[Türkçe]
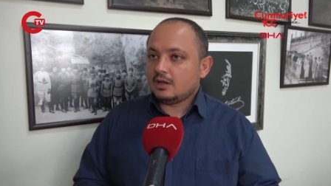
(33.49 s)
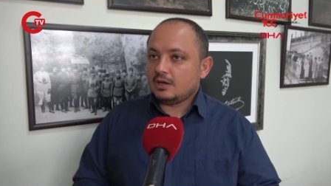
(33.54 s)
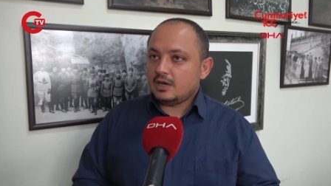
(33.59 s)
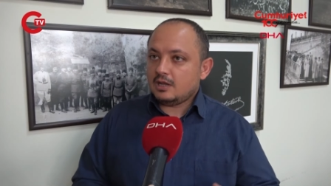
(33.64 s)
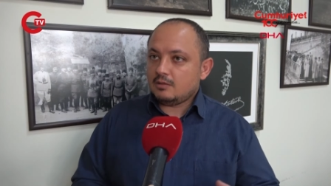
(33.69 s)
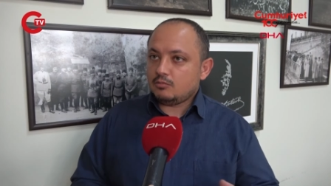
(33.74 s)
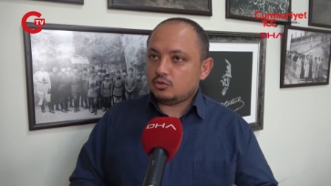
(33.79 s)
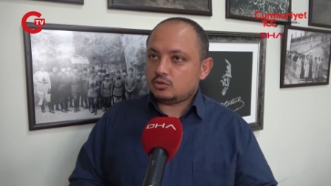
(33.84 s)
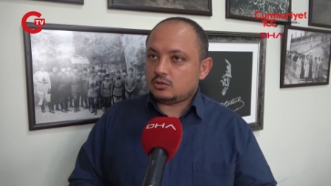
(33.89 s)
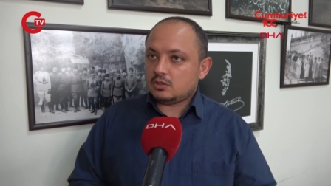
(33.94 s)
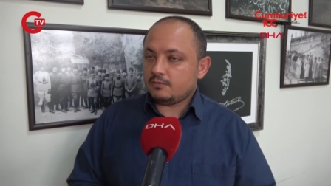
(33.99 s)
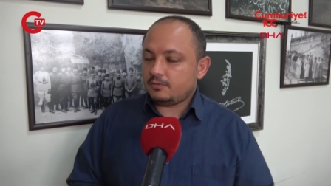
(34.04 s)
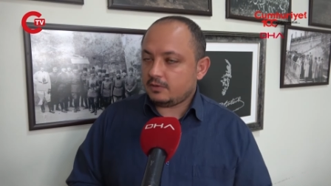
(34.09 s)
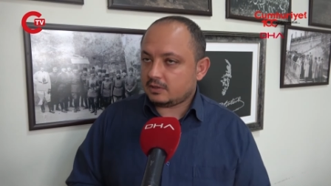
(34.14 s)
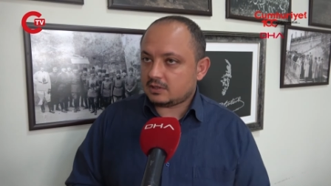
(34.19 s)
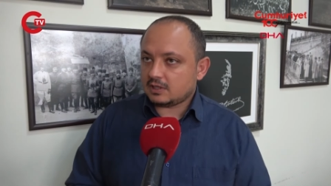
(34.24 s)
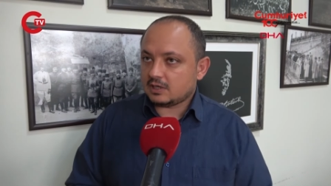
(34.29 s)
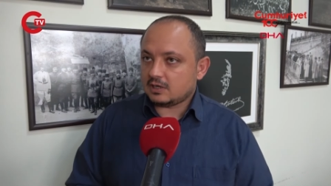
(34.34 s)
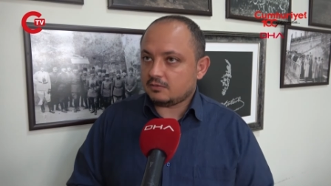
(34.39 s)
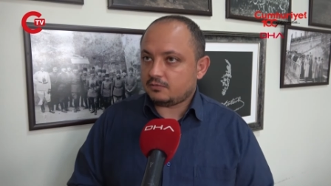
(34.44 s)
ne
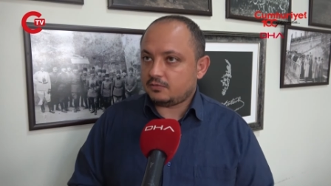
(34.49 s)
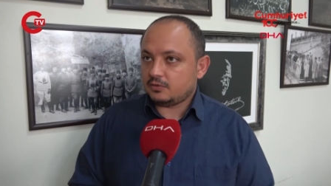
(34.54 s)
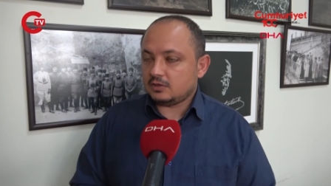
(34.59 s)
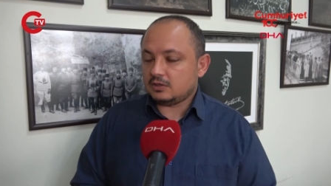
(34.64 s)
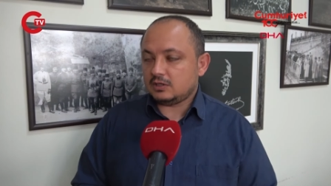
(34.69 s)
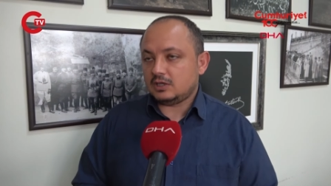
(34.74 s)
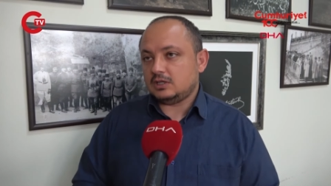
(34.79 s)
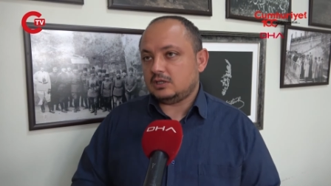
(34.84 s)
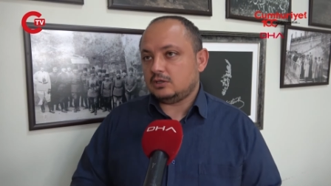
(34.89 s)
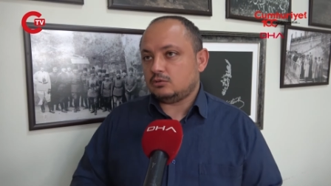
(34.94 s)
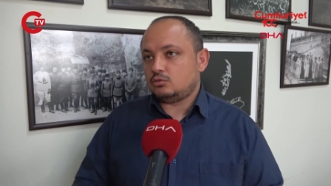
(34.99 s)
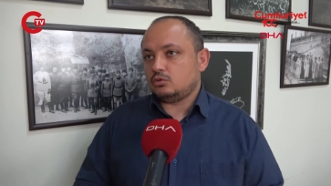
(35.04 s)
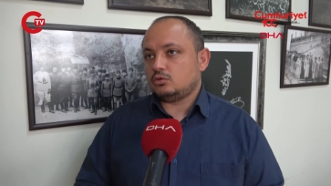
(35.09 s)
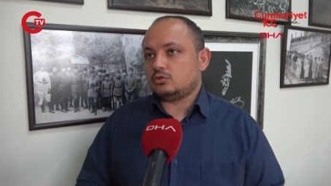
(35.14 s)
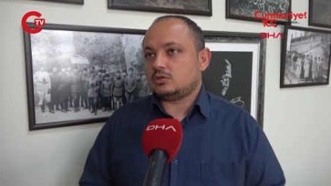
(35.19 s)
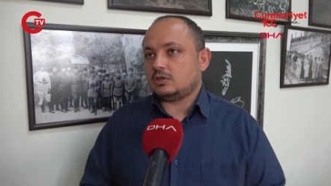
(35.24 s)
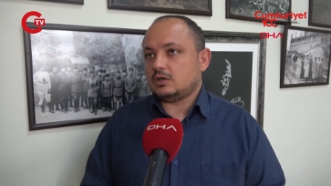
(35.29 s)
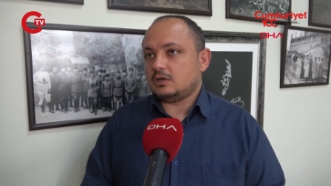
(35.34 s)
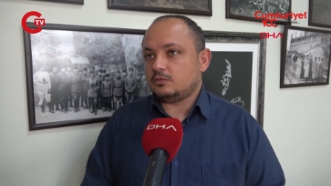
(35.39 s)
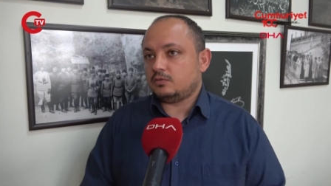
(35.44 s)
müttefik tarafı ne de
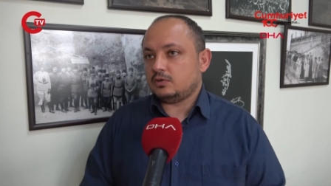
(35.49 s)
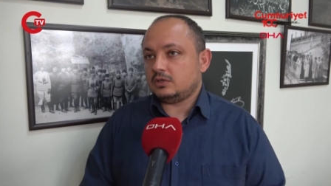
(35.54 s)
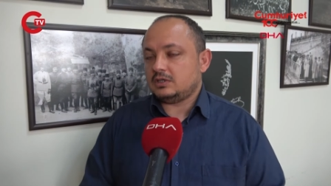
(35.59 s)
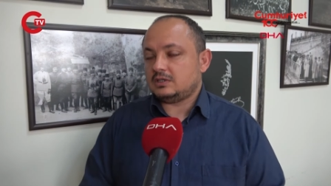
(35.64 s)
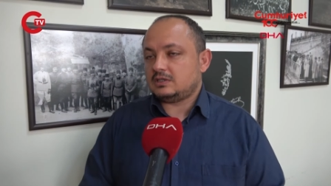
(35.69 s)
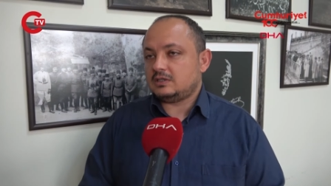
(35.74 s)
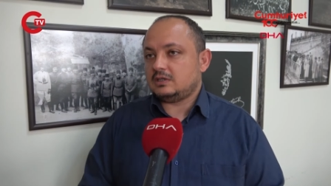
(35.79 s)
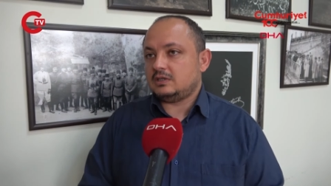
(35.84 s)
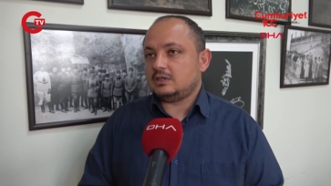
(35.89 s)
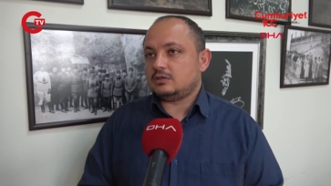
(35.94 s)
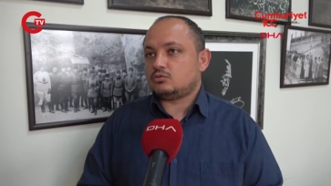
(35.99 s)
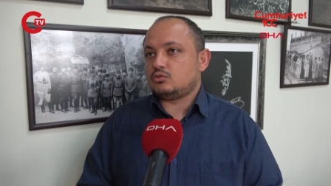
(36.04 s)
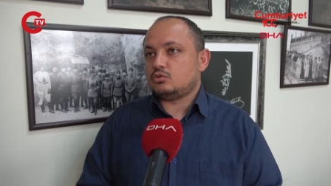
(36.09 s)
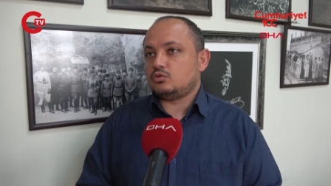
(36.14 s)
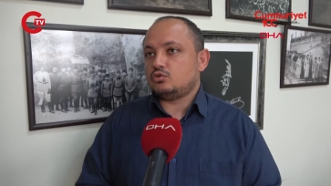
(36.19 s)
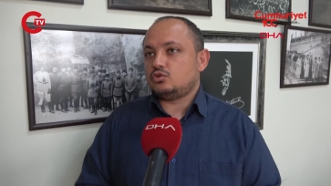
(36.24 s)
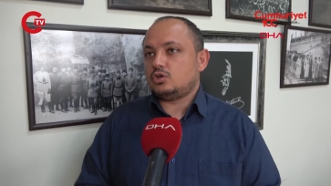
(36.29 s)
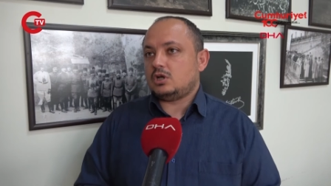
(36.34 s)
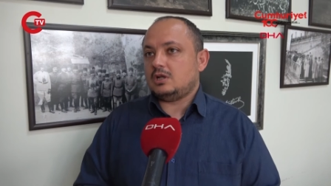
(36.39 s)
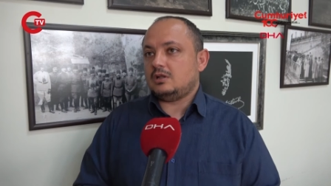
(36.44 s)
Türk tarafı istediği
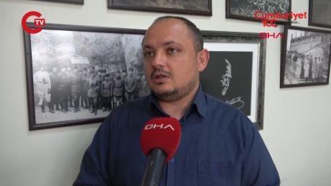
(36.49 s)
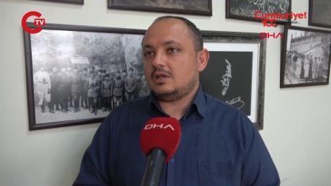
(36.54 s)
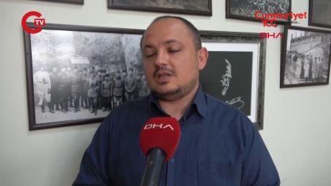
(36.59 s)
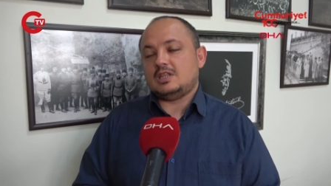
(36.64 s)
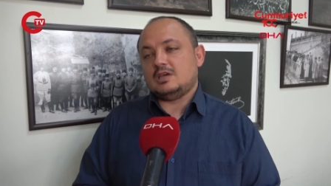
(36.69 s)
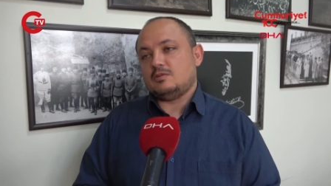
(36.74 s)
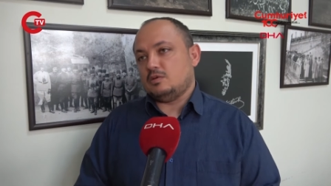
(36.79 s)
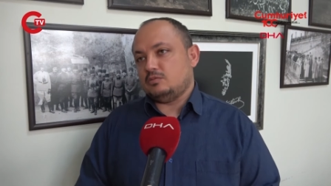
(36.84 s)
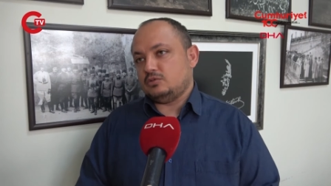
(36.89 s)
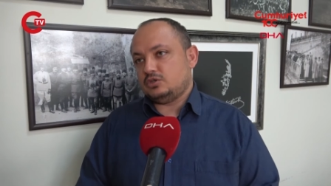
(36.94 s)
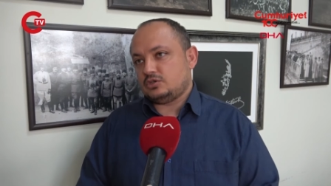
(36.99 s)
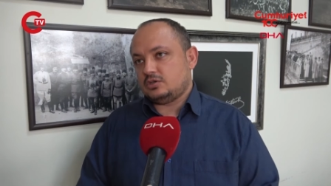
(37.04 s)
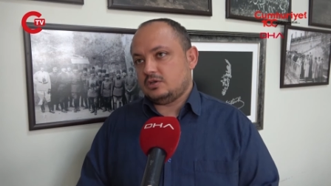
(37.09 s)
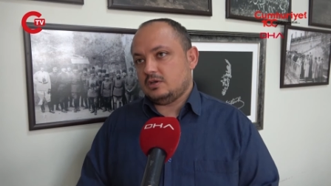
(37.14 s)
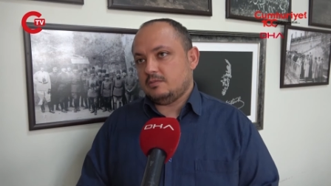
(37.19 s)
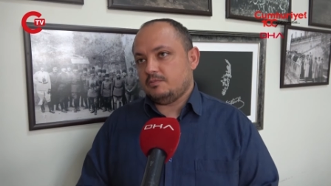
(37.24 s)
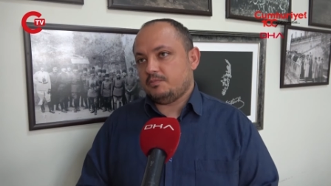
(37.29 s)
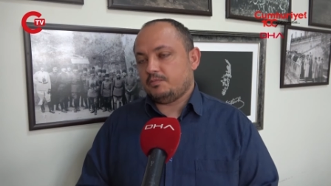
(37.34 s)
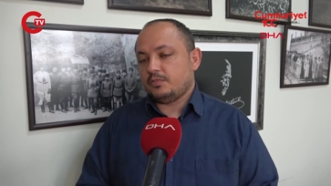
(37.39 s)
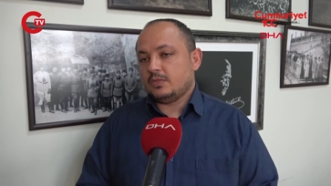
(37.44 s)
sonucu elde
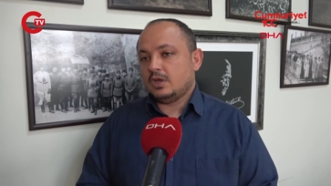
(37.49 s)
edememişti.